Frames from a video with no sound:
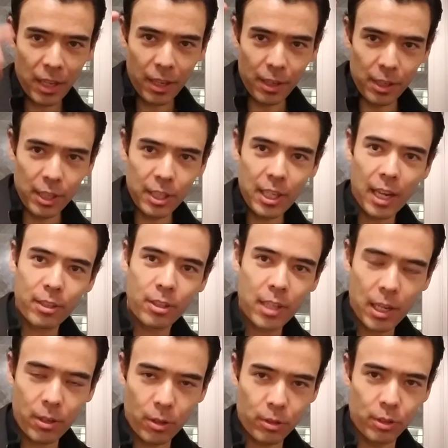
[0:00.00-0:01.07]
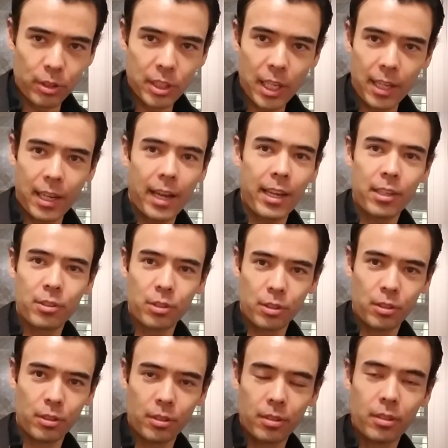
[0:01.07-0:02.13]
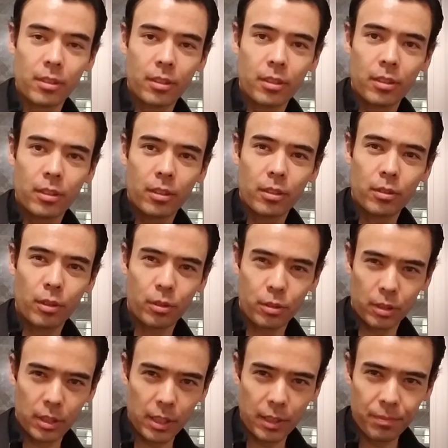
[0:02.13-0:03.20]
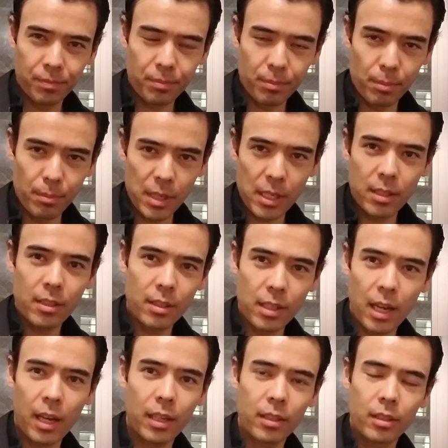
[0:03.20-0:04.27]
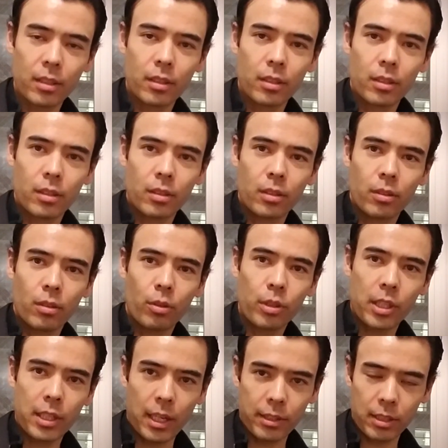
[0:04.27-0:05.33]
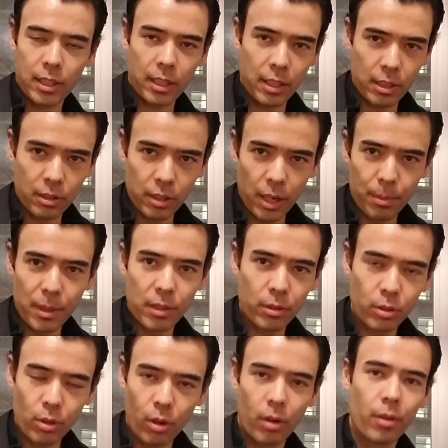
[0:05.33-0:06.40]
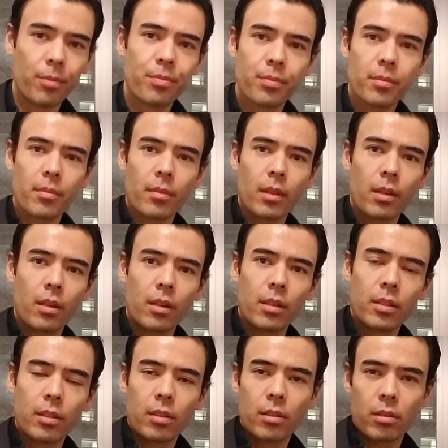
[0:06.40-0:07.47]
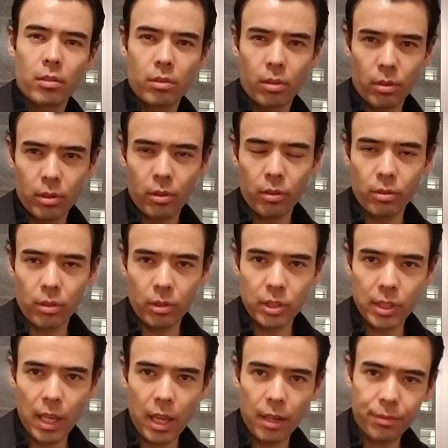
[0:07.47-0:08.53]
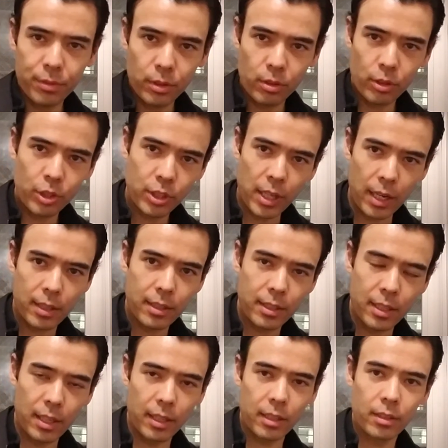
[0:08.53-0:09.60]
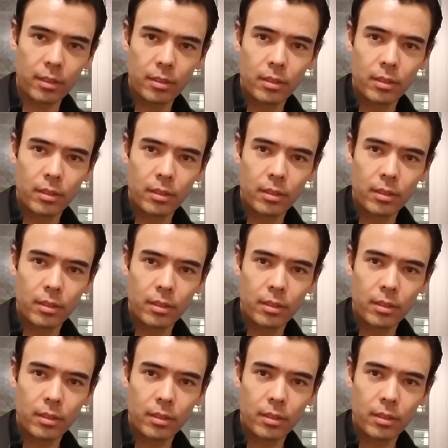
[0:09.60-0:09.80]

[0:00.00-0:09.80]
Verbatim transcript: にひゃくかこく、世界中の国みんなを比較的に比べると、それぞれの政府の借金